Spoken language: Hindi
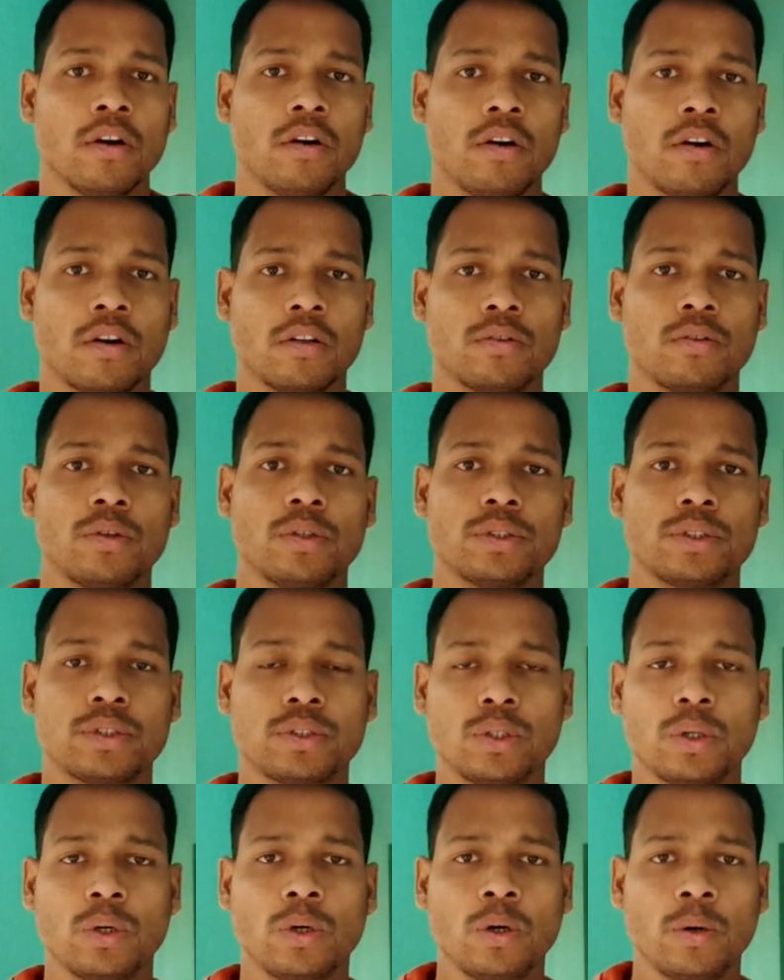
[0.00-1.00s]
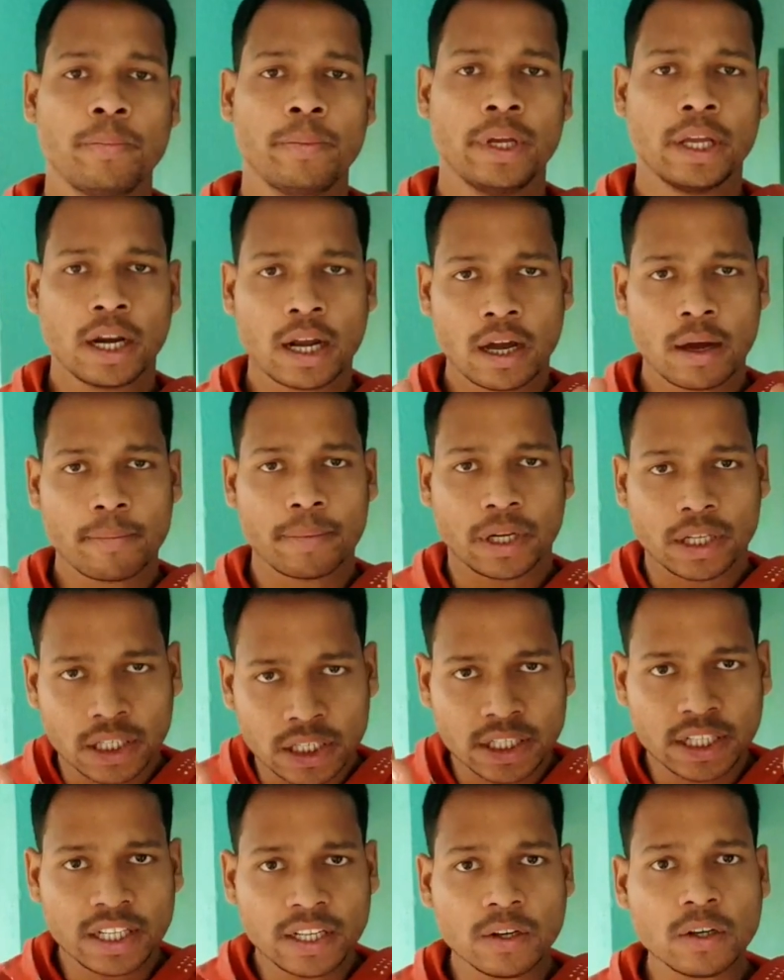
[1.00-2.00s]
और दोस्तों मेरा
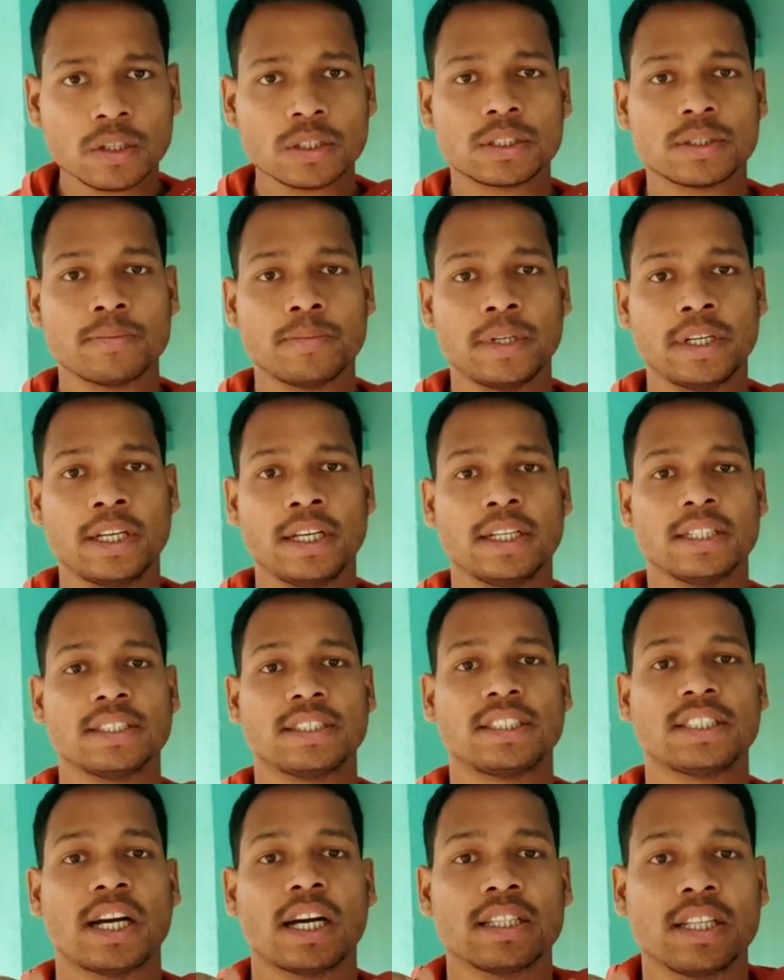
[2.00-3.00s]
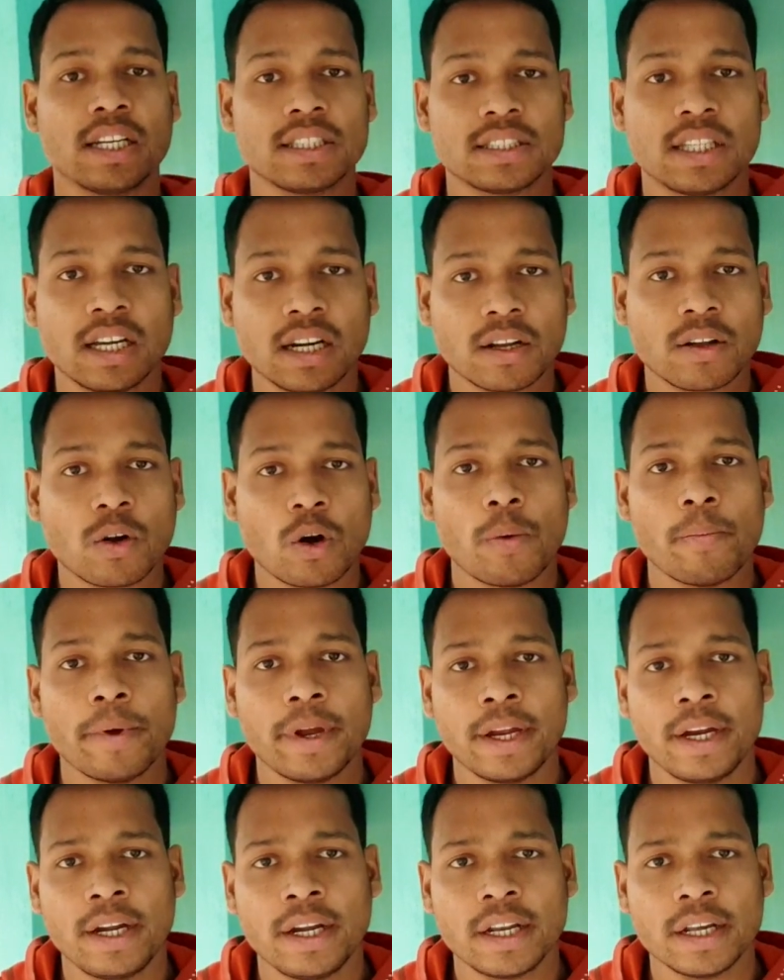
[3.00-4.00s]
वीडियोस में ज़्यादातर
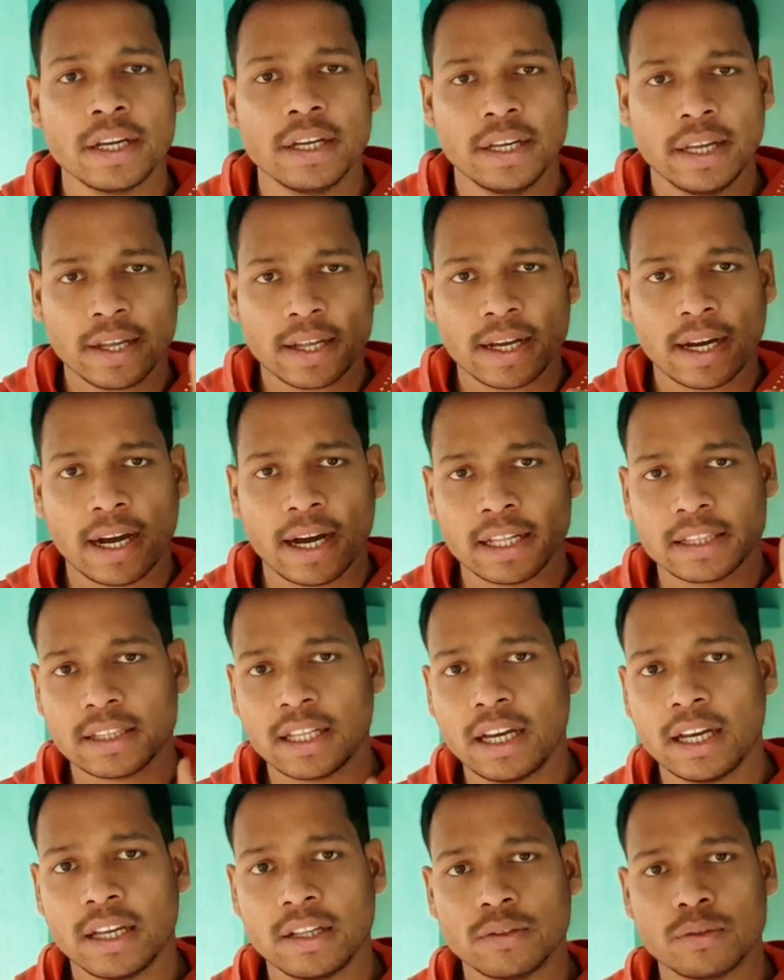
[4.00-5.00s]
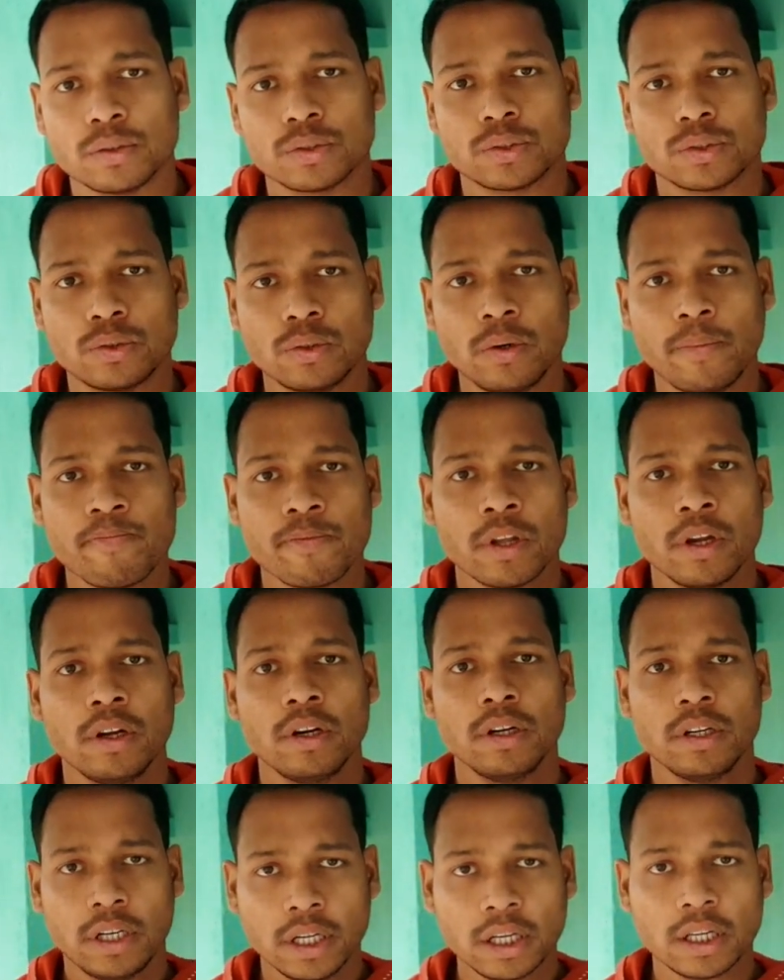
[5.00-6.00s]
कमेंट एक आता है दोस्तों
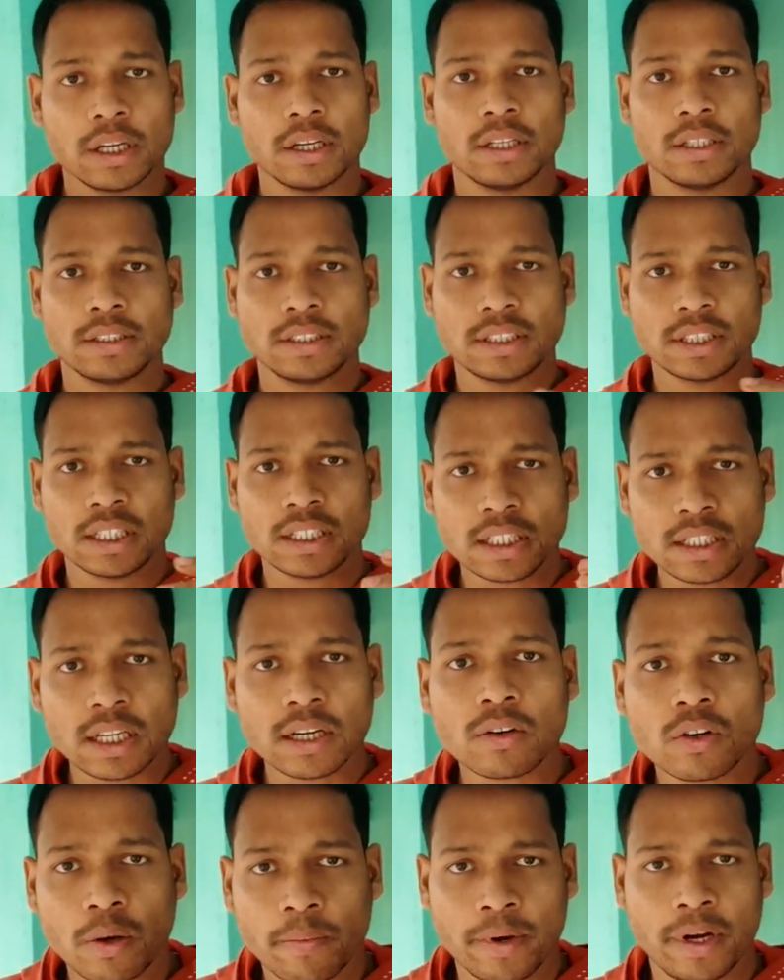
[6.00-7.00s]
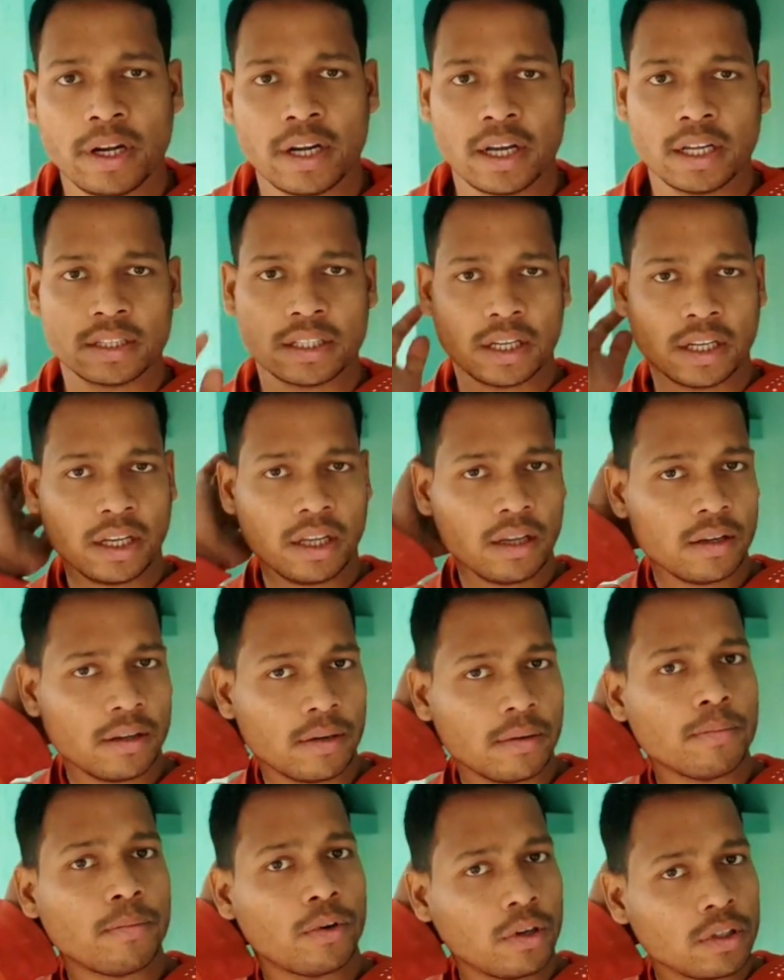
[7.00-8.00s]
ठीक है ज़्यादातर कमेंट आता है
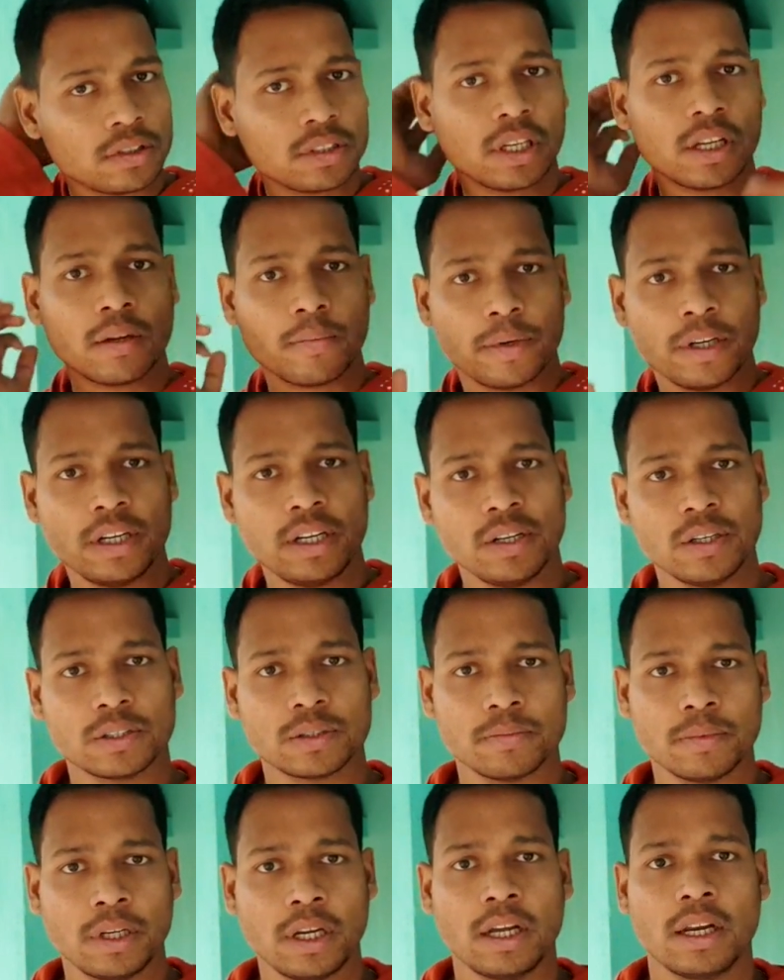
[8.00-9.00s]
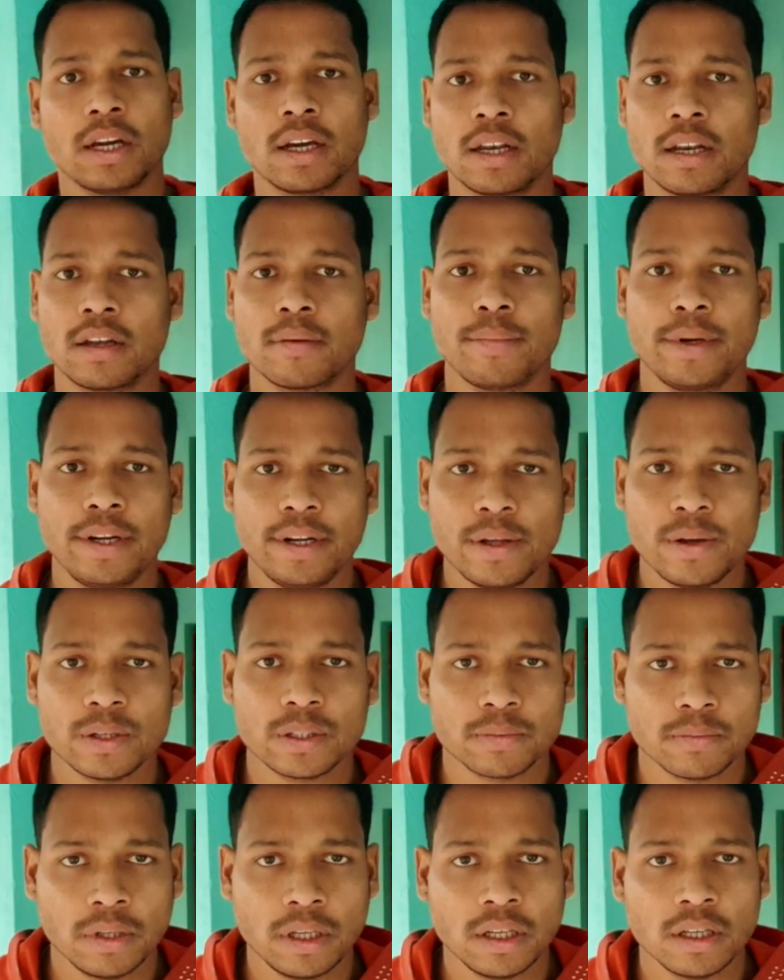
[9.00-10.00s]
बहुत सारे वीडियोस में अलग अलग
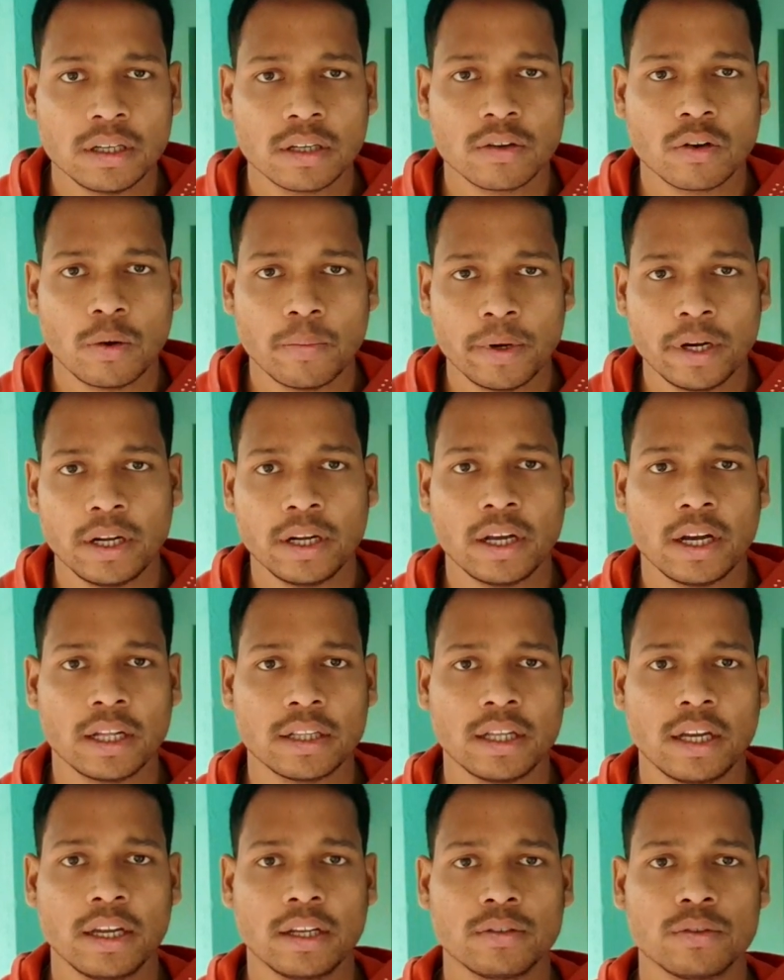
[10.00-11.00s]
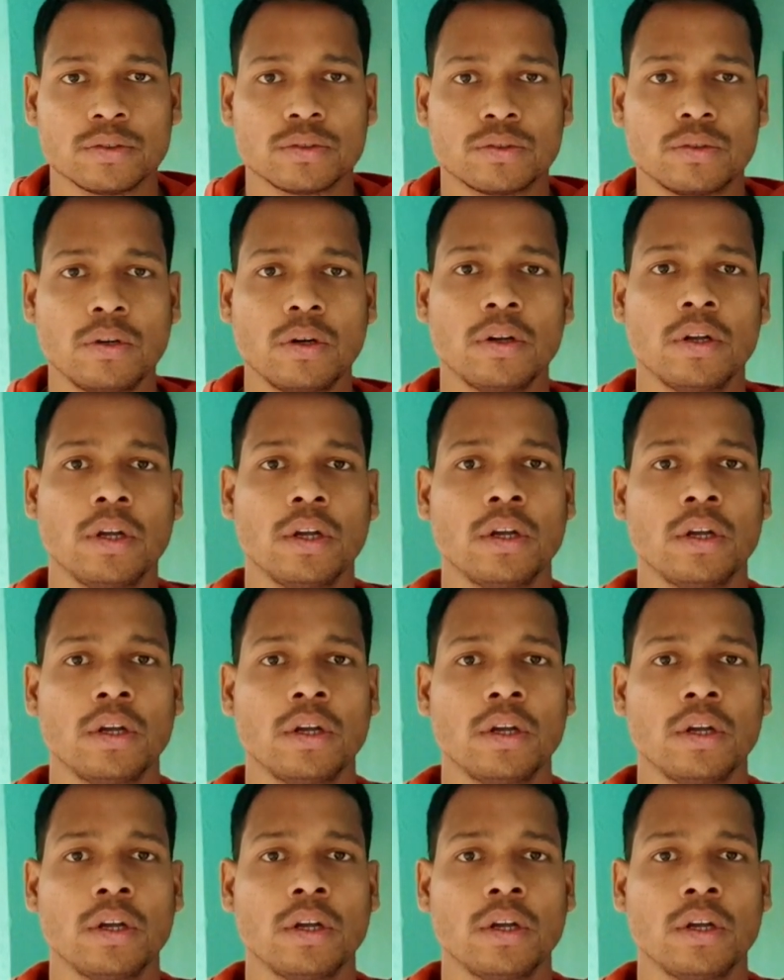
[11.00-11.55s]
वीडियोस में कमेंट आता है दोस्तों